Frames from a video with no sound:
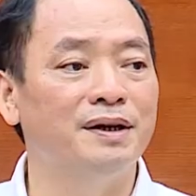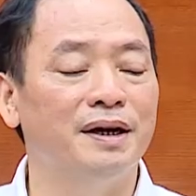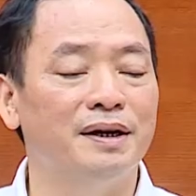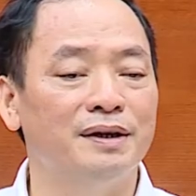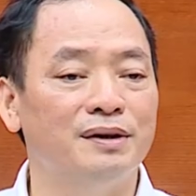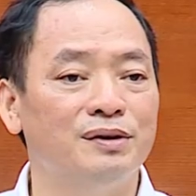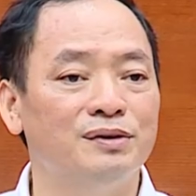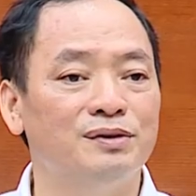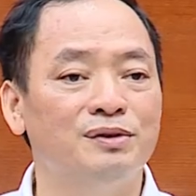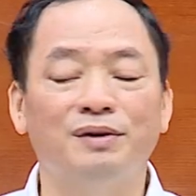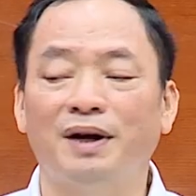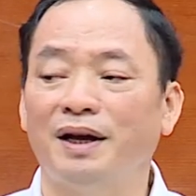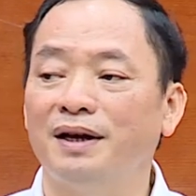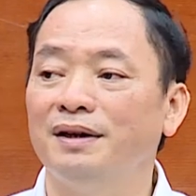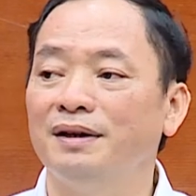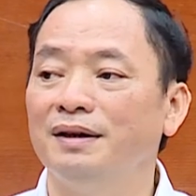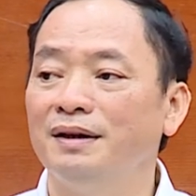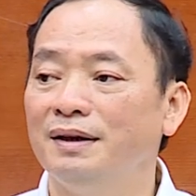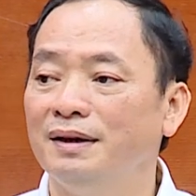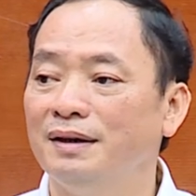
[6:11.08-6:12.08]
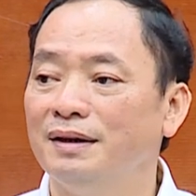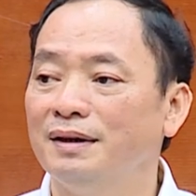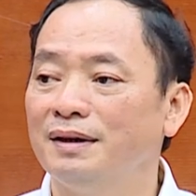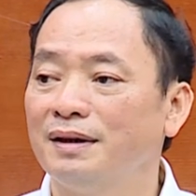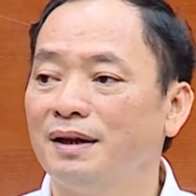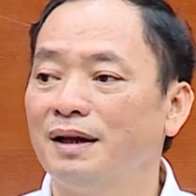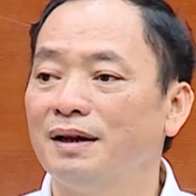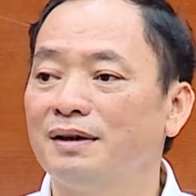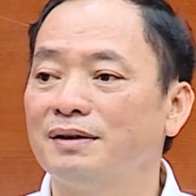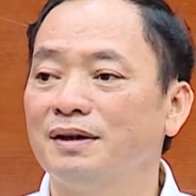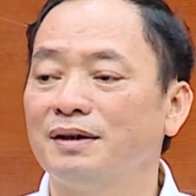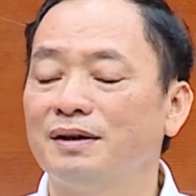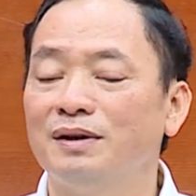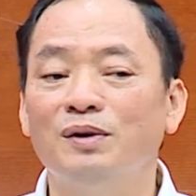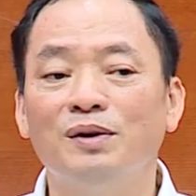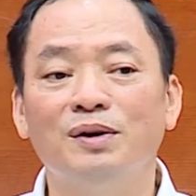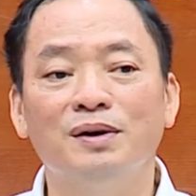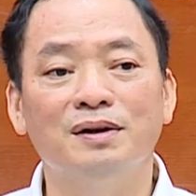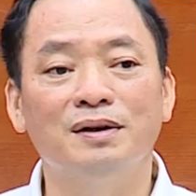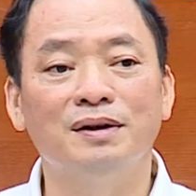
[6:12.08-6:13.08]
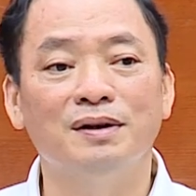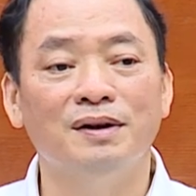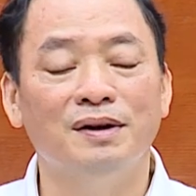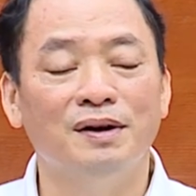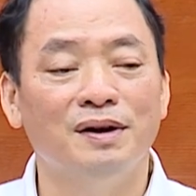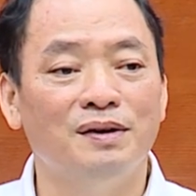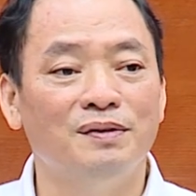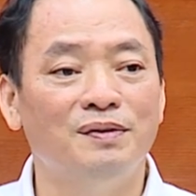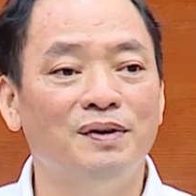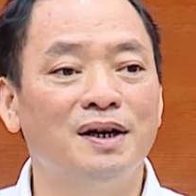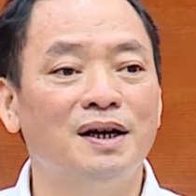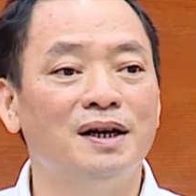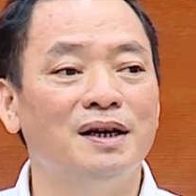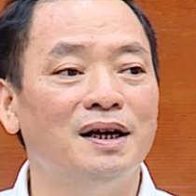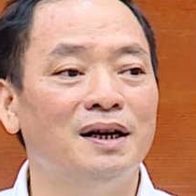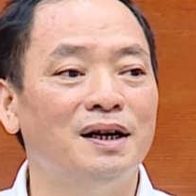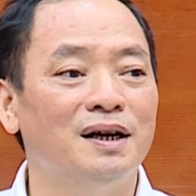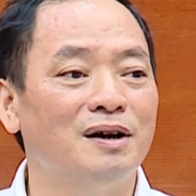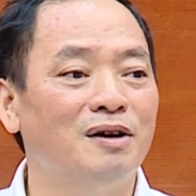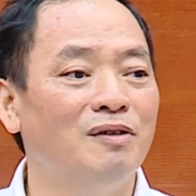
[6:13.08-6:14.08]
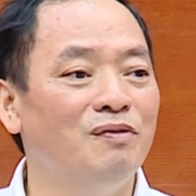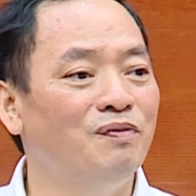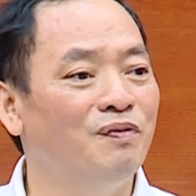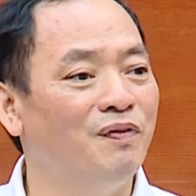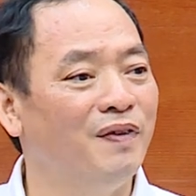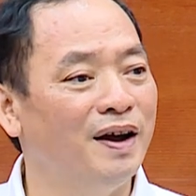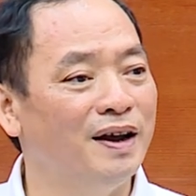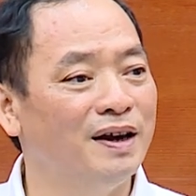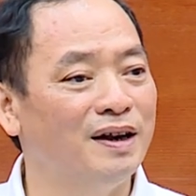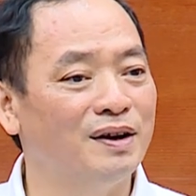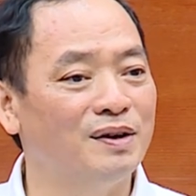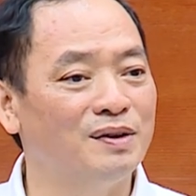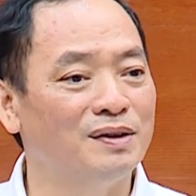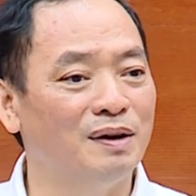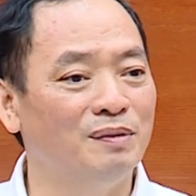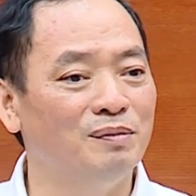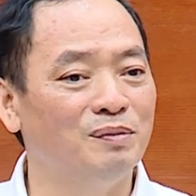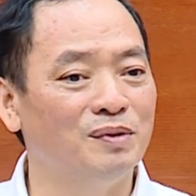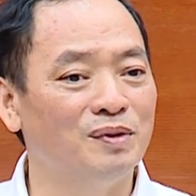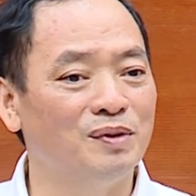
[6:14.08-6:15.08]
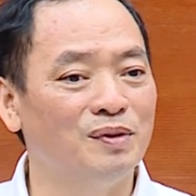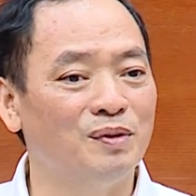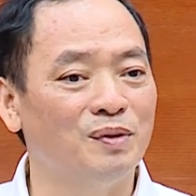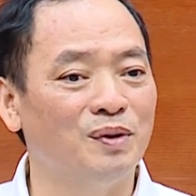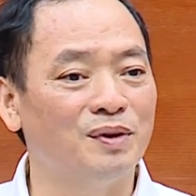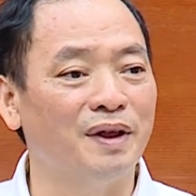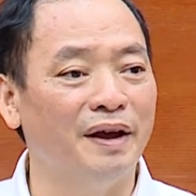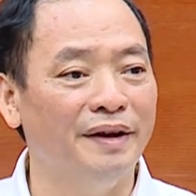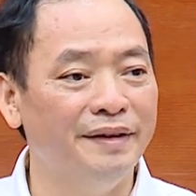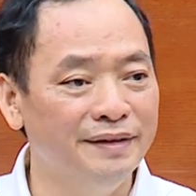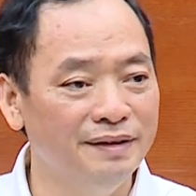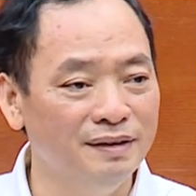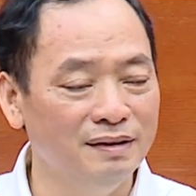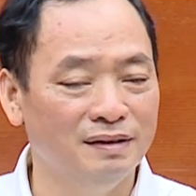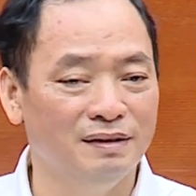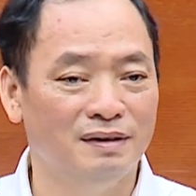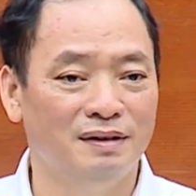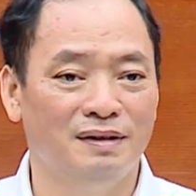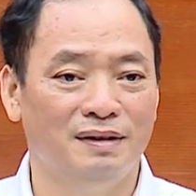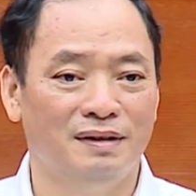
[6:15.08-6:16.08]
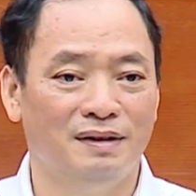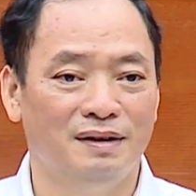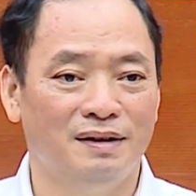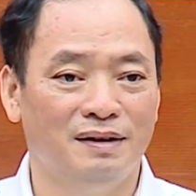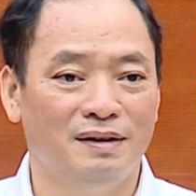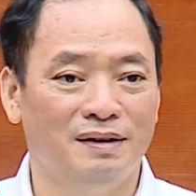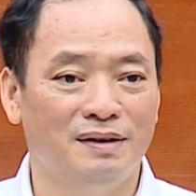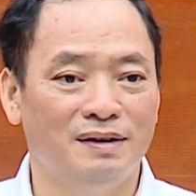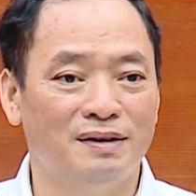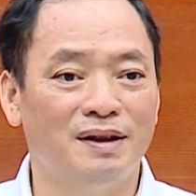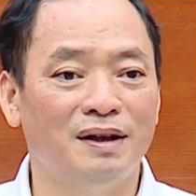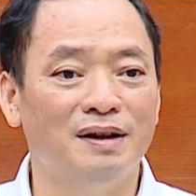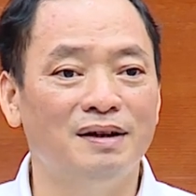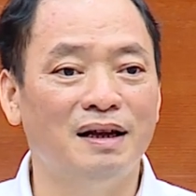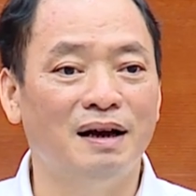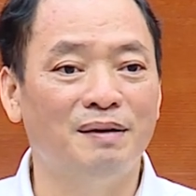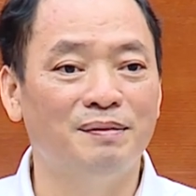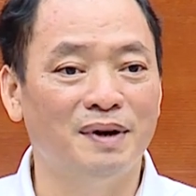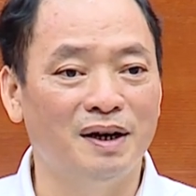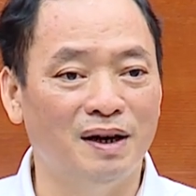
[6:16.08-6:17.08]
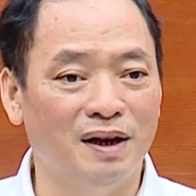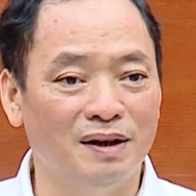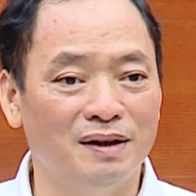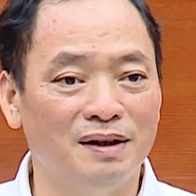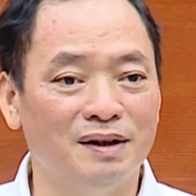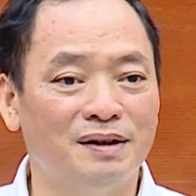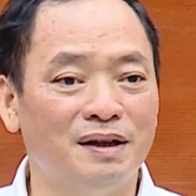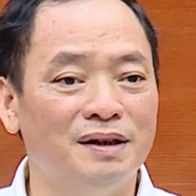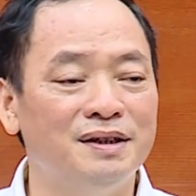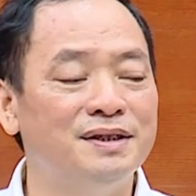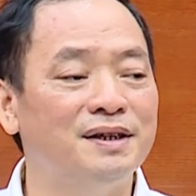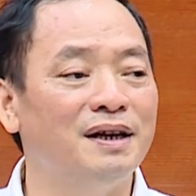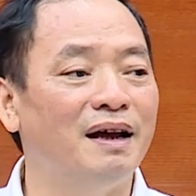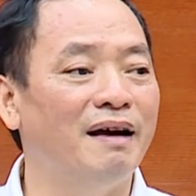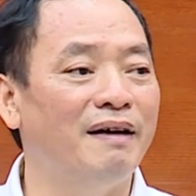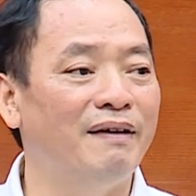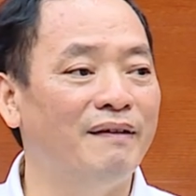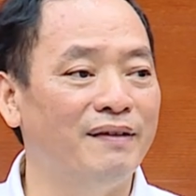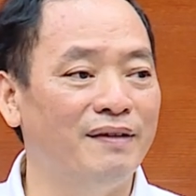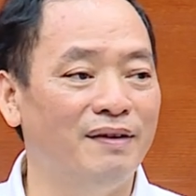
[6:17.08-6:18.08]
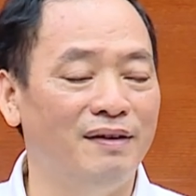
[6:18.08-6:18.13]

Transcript: hiện nội dung này thế rồi vì cái này nó không phải là tầm của tỉnh tỉnh làm cái này như tỉnh chỉ đạo cái